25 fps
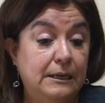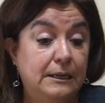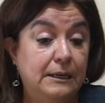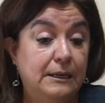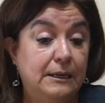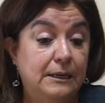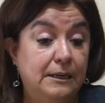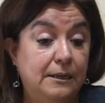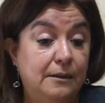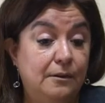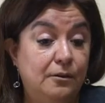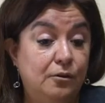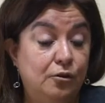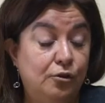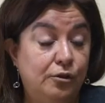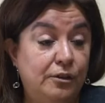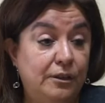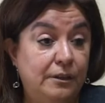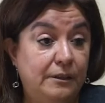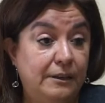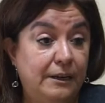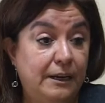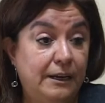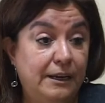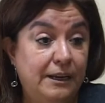eh, no
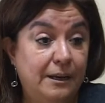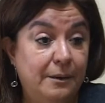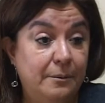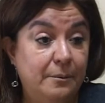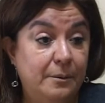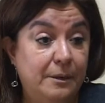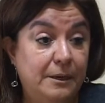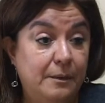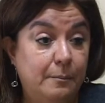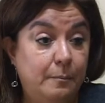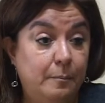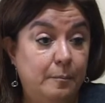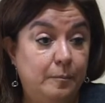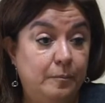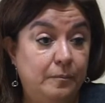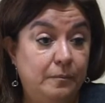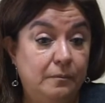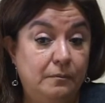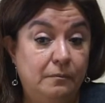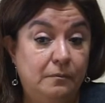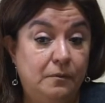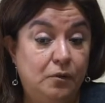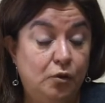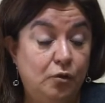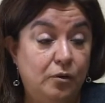tendría que haber mm,